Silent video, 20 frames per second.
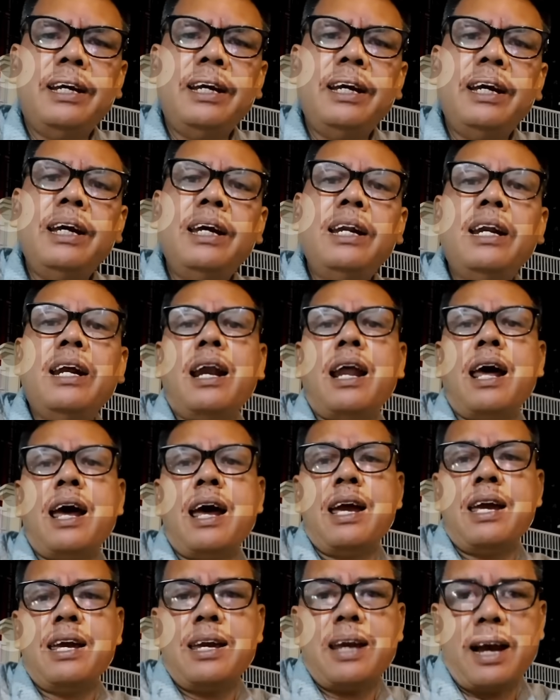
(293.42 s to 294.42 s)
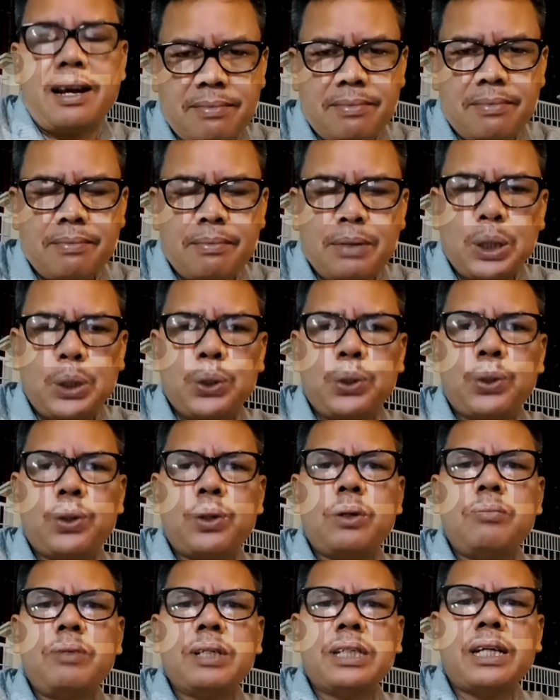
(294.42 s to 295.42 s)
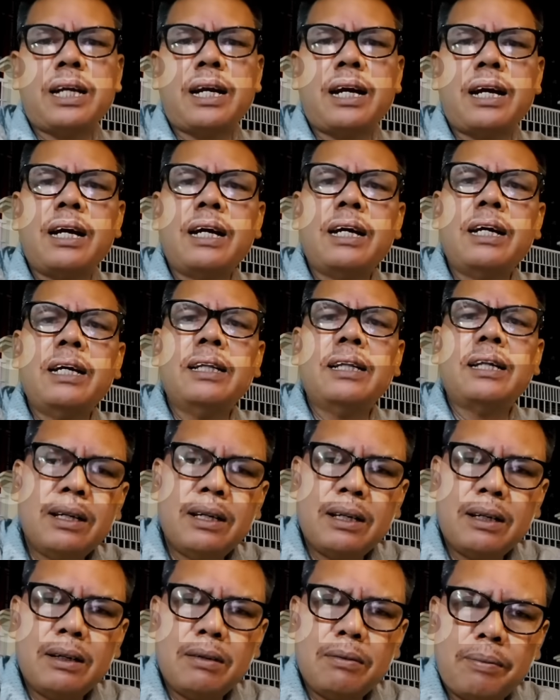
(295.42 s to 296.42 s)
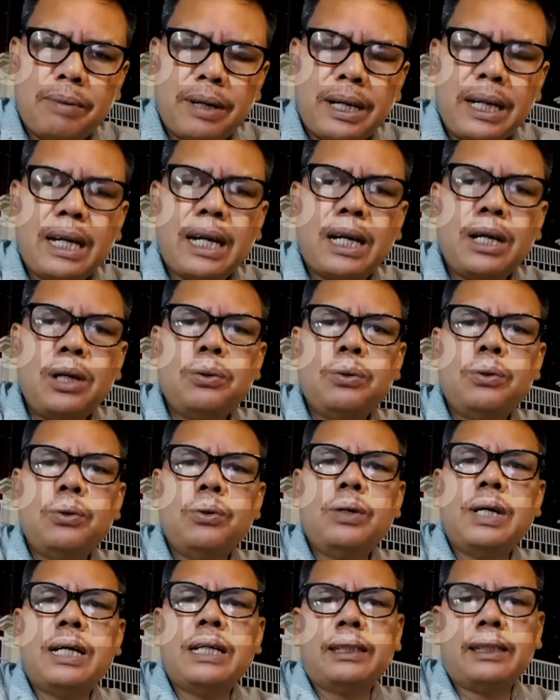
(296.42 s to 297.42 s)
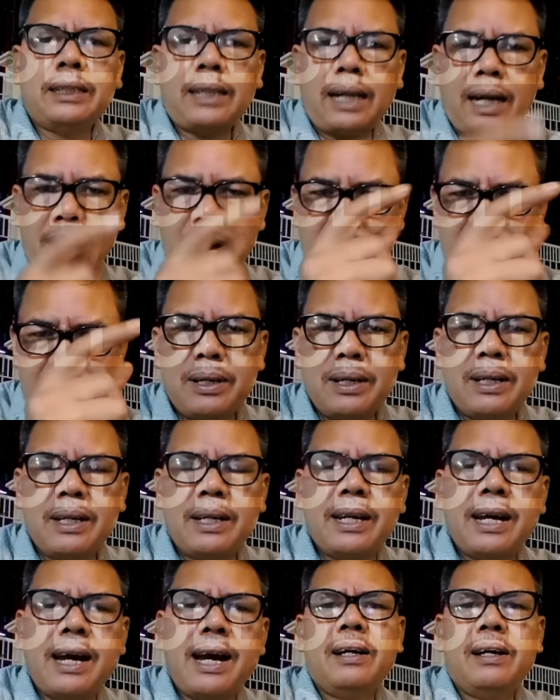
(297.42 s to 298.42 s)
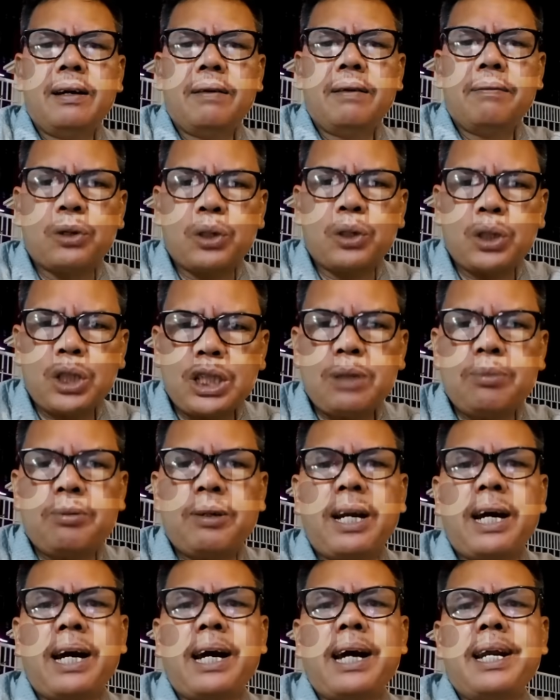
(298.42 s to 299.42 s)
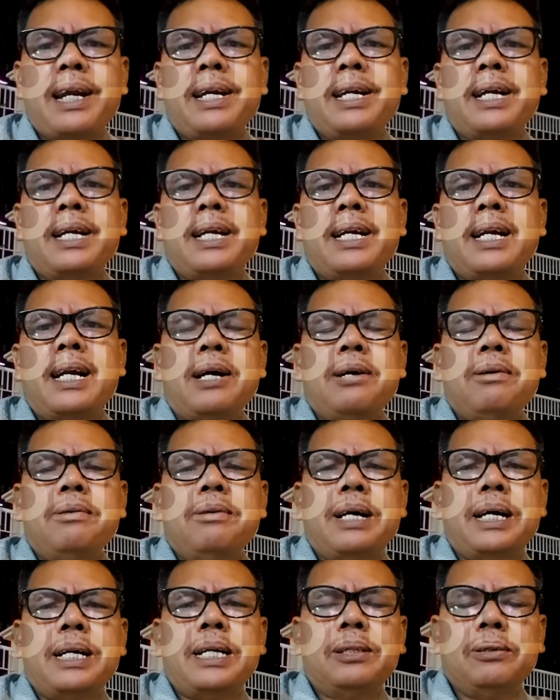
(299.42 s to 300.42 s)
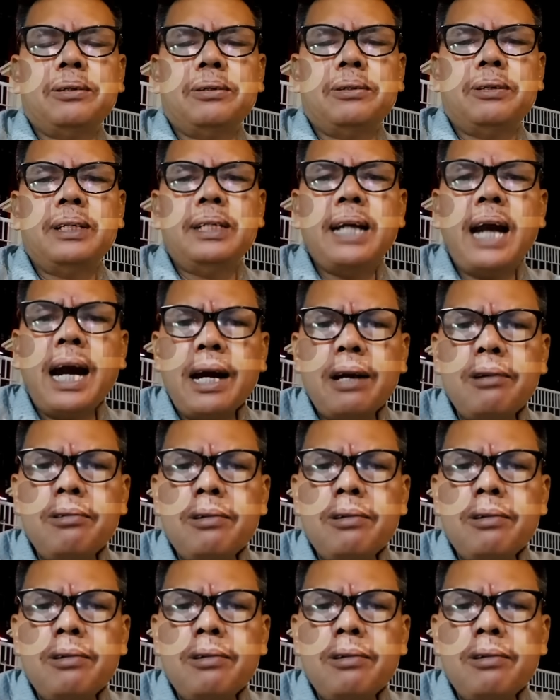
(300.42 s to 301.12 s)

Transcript: Inilah yang mendorong masyarakat kita memberikan dukungan terhadap ya proses penanganan yang dilakukan itu. Yang kedua